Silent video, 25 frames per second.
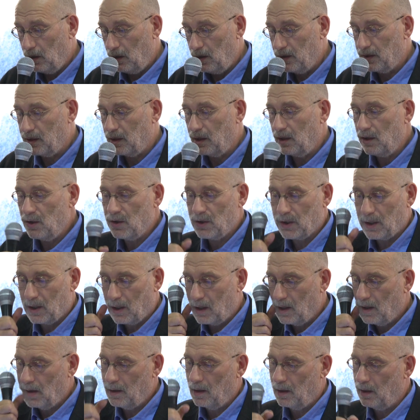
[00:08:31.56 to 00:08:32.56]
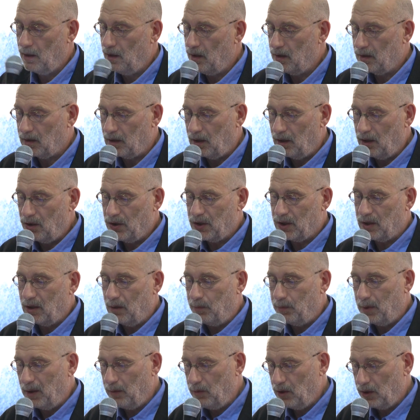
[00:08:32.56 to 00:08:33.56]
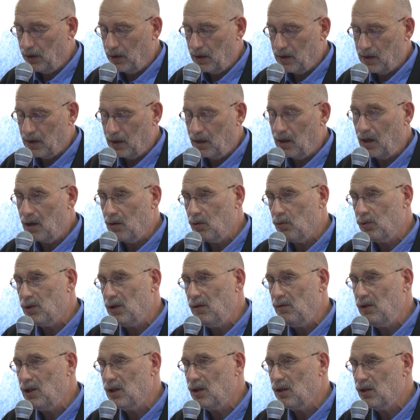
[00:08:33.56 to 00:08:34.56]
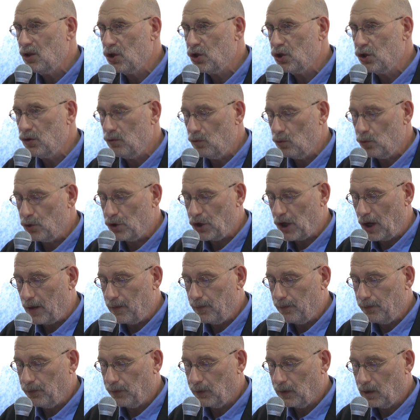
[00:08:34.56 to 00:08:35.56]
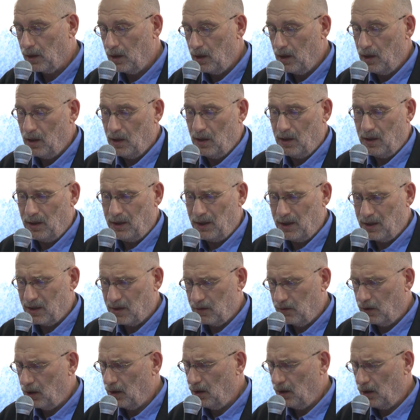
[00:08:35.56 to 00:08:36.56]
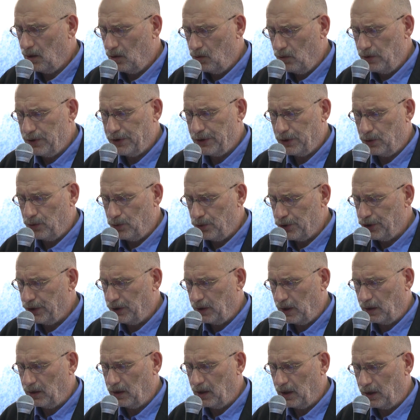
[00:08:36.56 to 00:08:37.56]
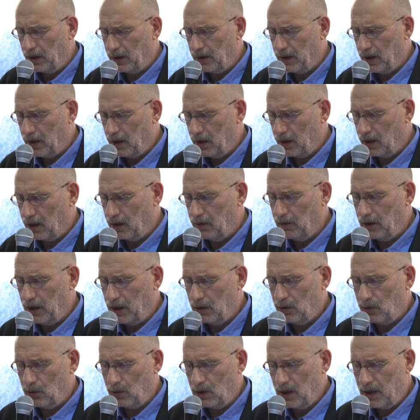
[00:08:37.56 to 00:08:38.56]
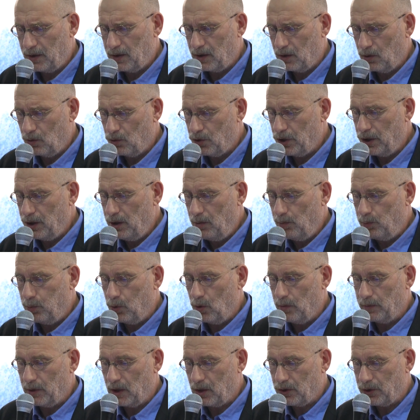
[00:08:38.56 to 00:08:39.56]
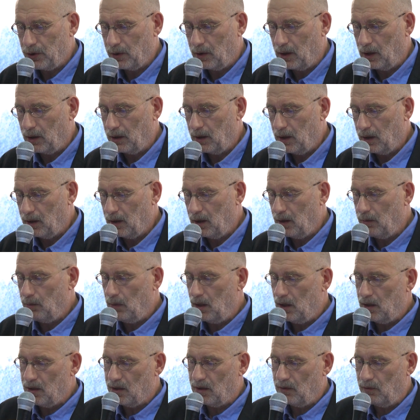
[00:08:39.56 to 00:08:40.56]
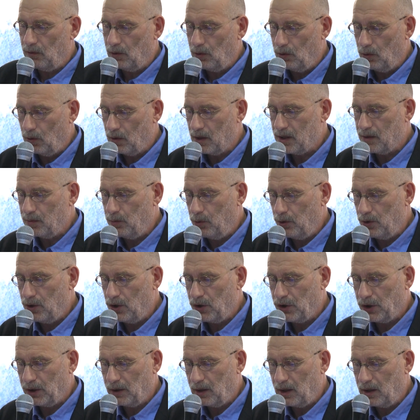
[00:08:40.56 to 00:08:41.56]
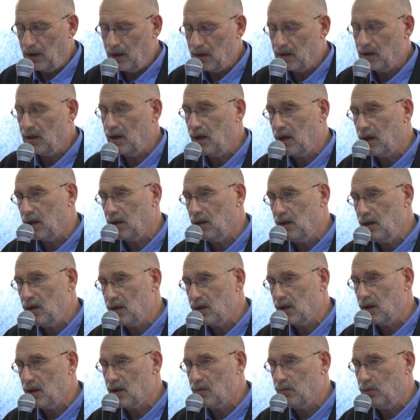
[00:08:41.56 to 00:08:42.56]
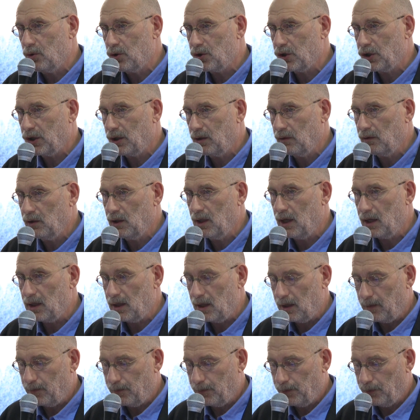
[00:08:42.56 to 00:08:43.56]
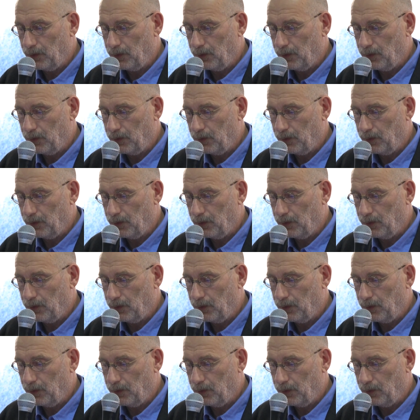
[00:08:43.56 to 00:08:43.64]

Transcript: Историческая, историческая память языка удивительно живуча. Незваный гость хуже татарина, говорят у нас, уже не помня, что когда-то имелись в виду разбойничьи наезды ордынских сборщиков Дании.